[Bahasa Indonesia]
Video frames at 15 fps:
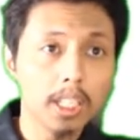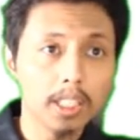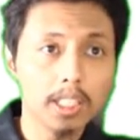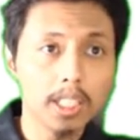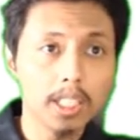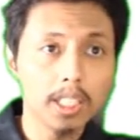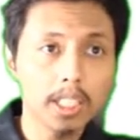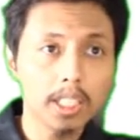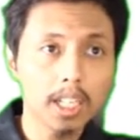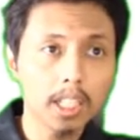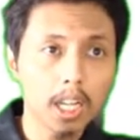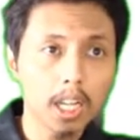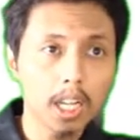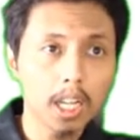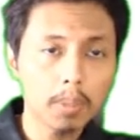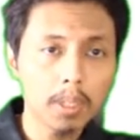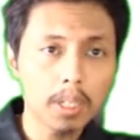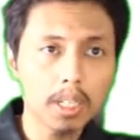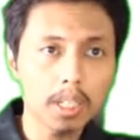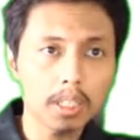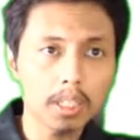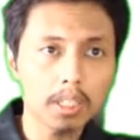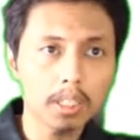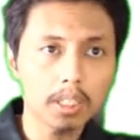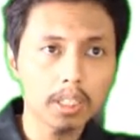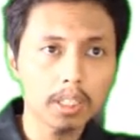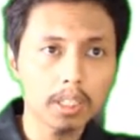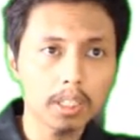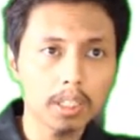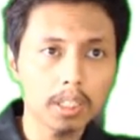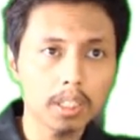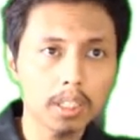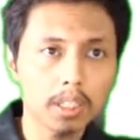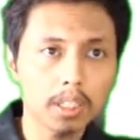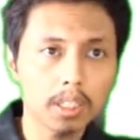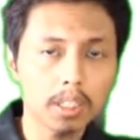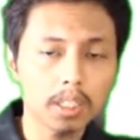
dijadikan nama eh,